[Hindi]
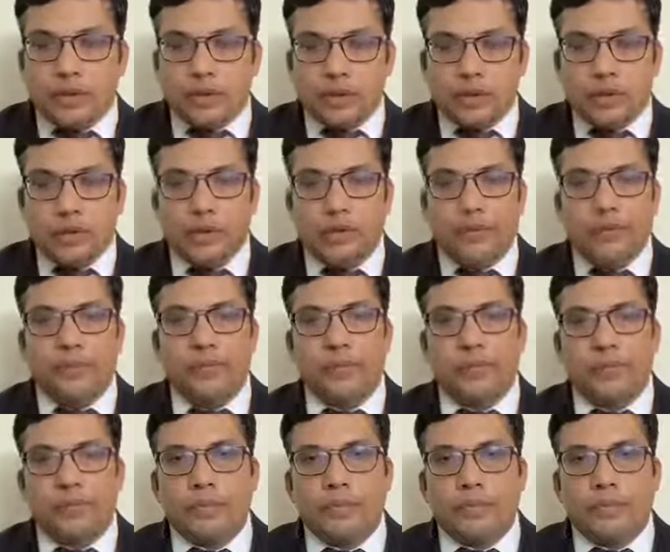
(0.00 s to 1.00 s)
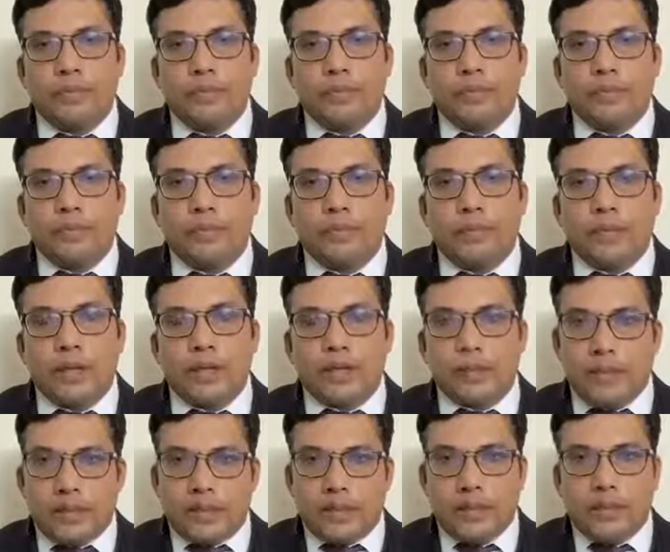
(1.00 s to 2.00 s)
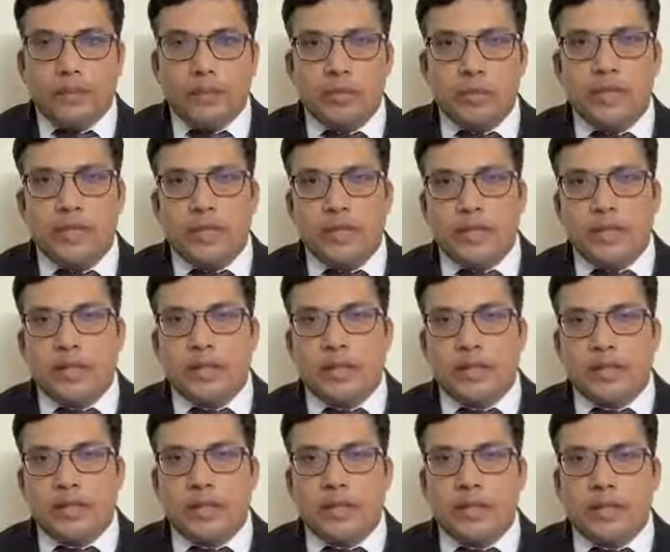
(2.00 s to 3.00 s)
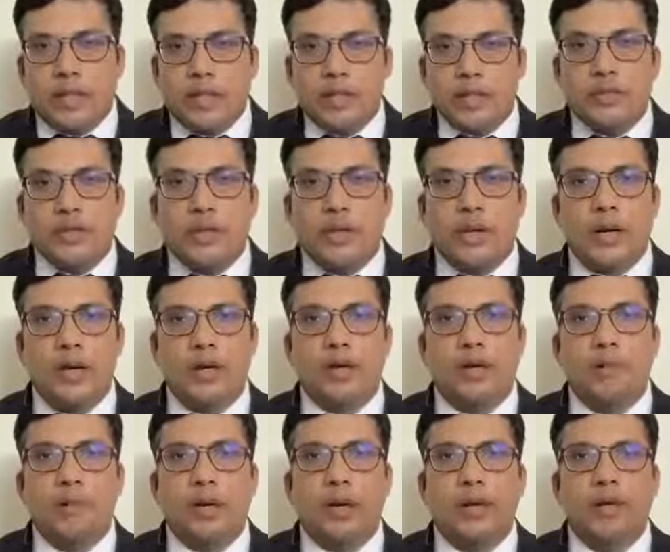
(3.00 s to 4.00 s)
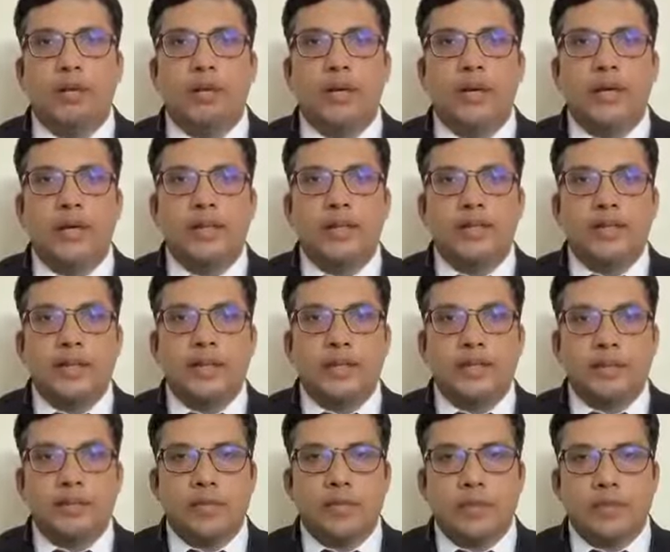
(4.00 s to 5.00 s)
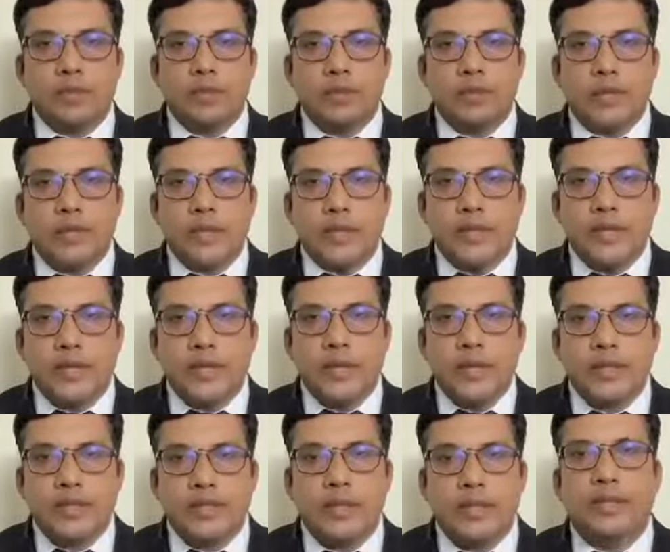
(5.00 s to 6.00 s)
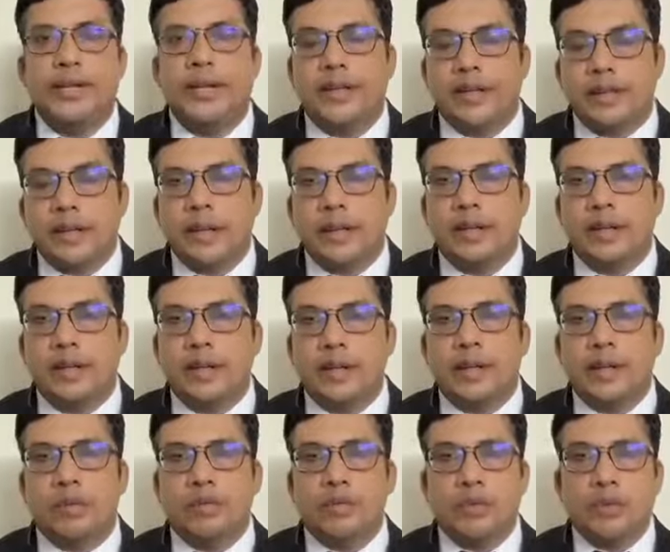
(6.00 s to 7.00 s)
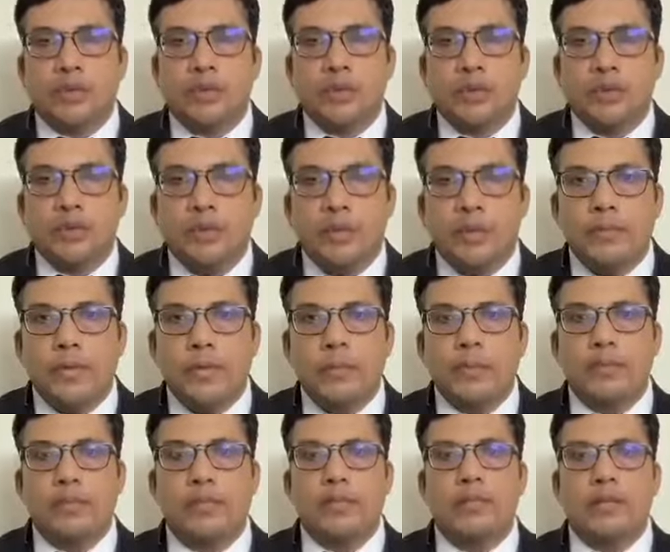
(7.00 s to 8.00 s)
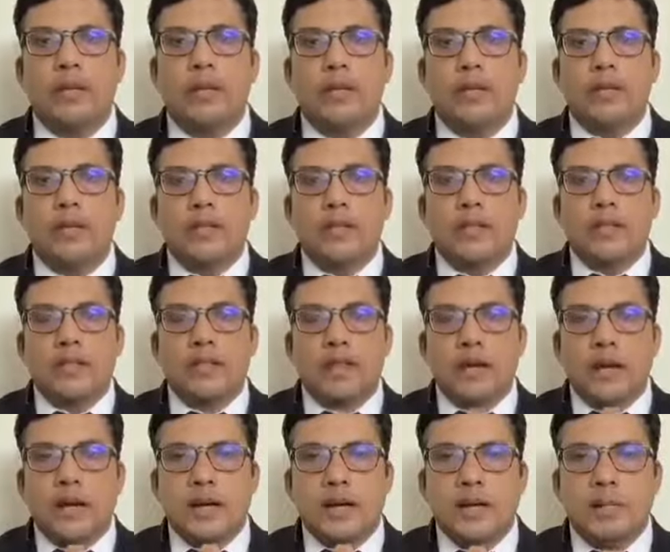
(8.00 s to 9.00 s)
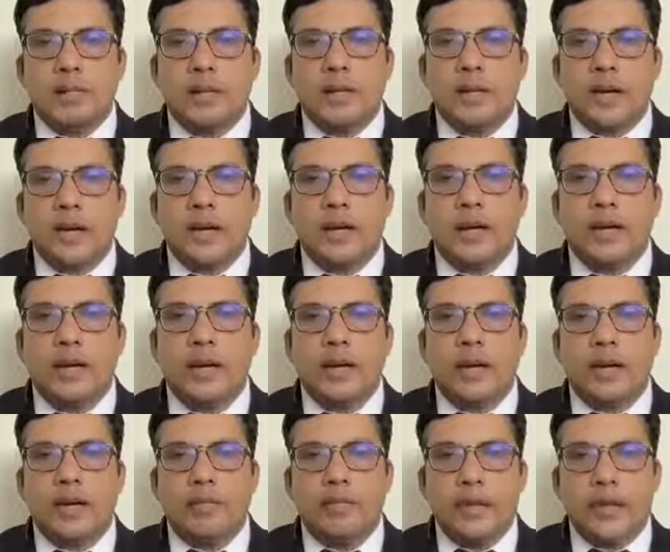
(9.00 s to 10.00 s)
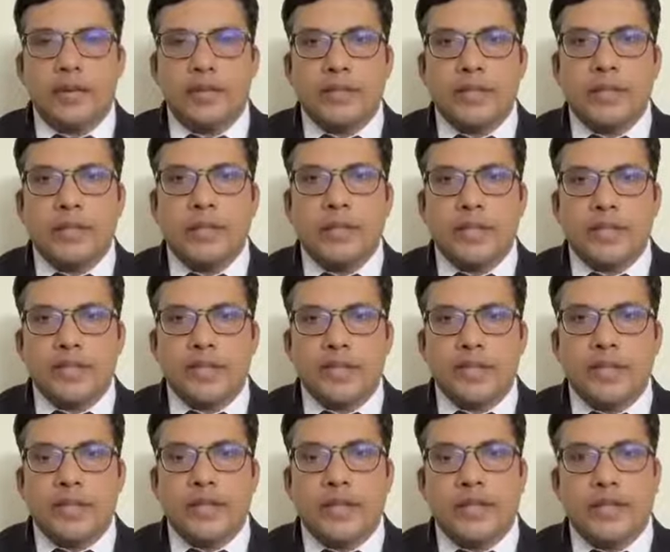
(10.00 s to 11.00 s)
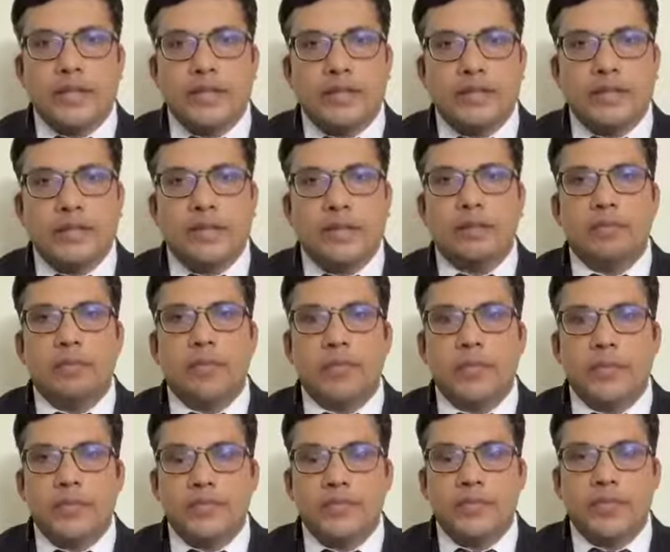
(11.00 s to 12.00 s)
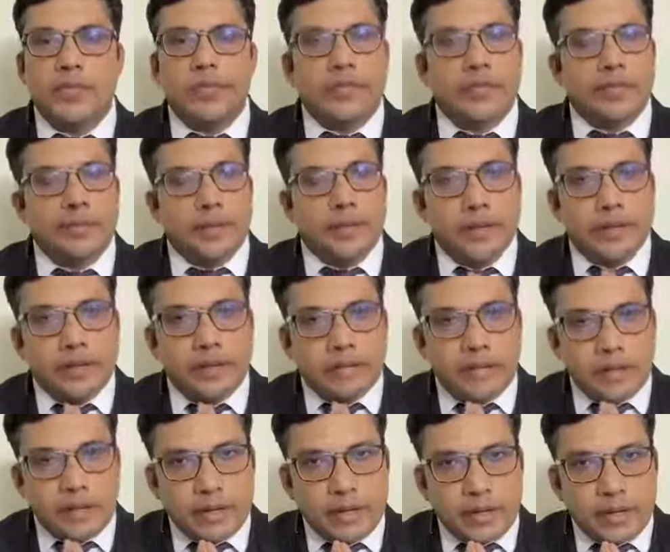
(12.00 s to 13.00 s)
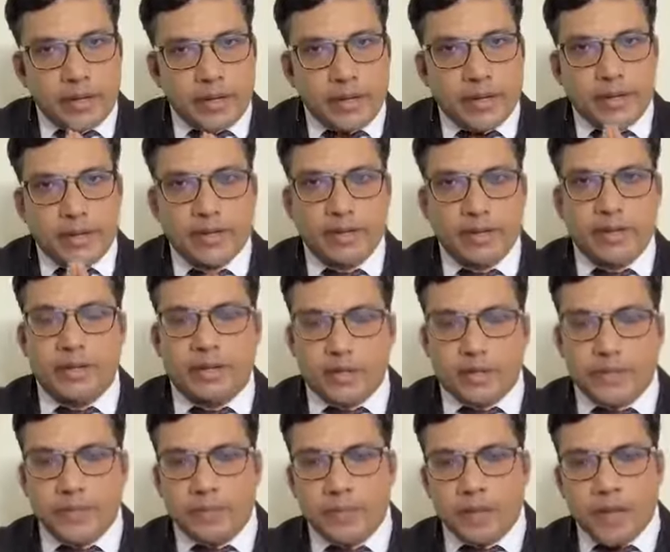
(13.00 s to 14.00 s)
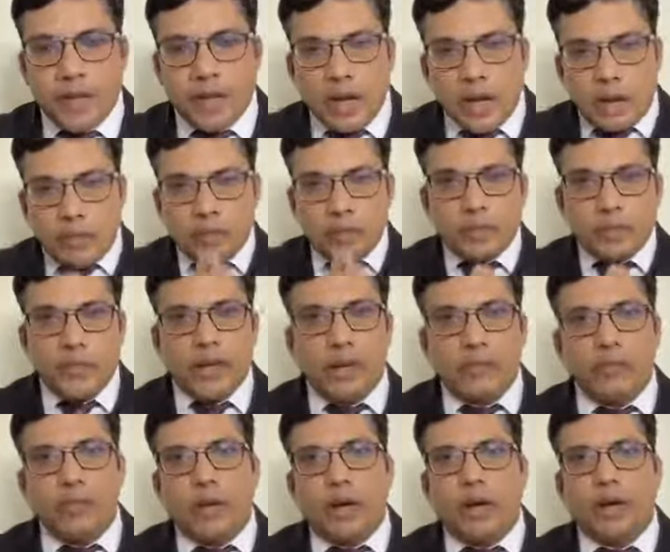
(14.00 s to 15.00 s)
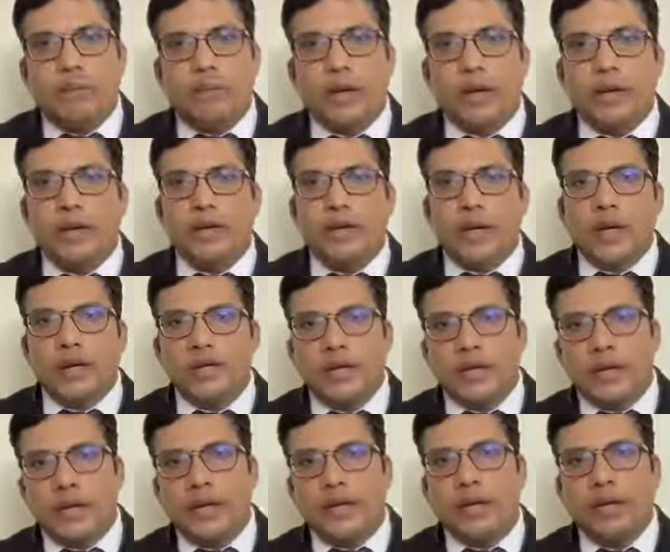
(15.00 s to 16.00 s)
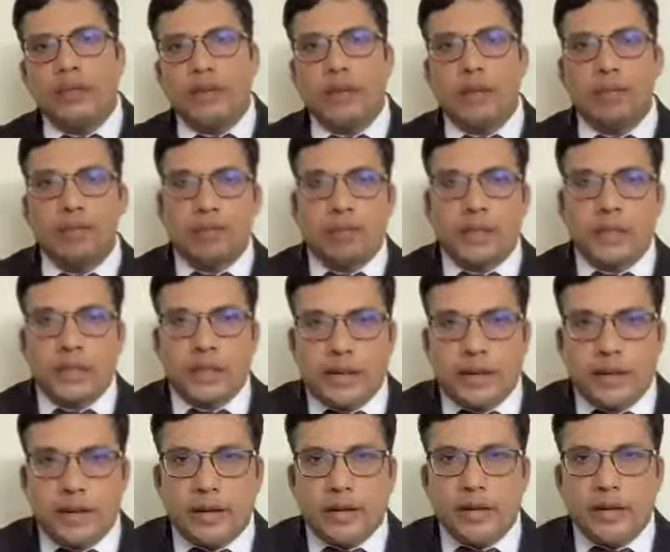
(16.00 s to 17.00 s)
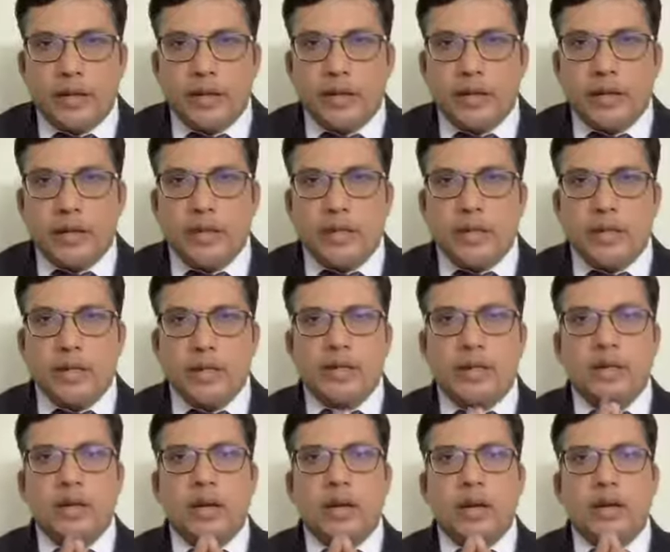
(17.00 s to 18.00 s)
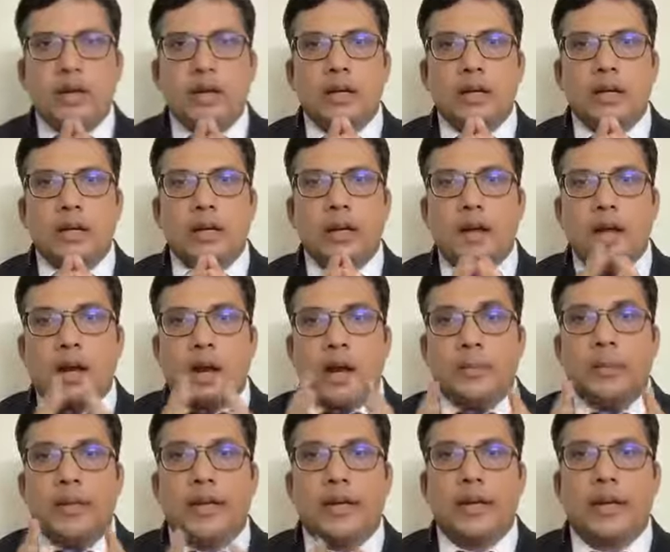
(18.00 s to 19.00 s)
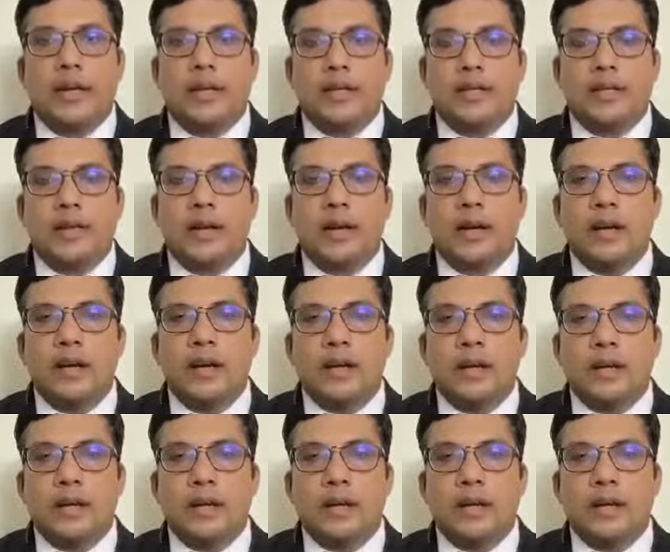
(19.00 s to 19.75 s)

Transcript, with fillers: दोस्तों ये बताते हुए मुझे अत्यंत हर्ष हो रहा है कि बालको मेडिकल सेंटर में जो लीनियर एक्सेलरेटर है वो ट्रू बीम है जिसमें सारे प्रकार के एडवांस रेडिएशन टेक्निक से हम रेडिएशन ट्रीटमेंट डिलीवर कर सकते हैं अब जो मैंने आपको आईएमआरटी और आईजीआरटी अभी आपको बताया इसका लाभ क्या है इसका